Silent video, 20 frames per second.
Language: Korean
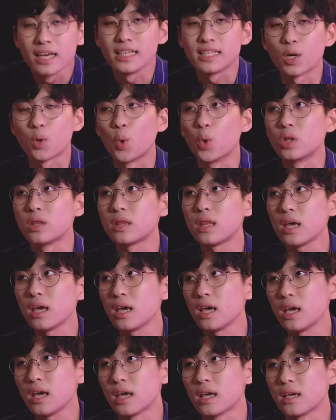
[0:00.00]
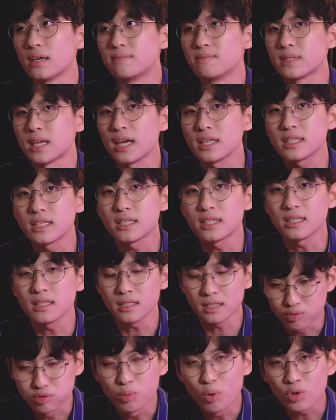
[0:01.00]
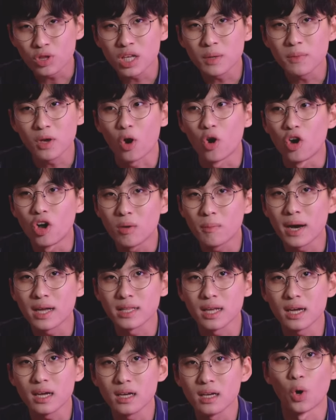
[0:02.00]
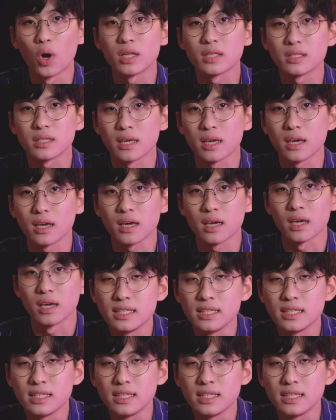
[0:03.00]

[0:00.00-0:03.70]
이제 그때 사실은 부모님이 얼마나 저한테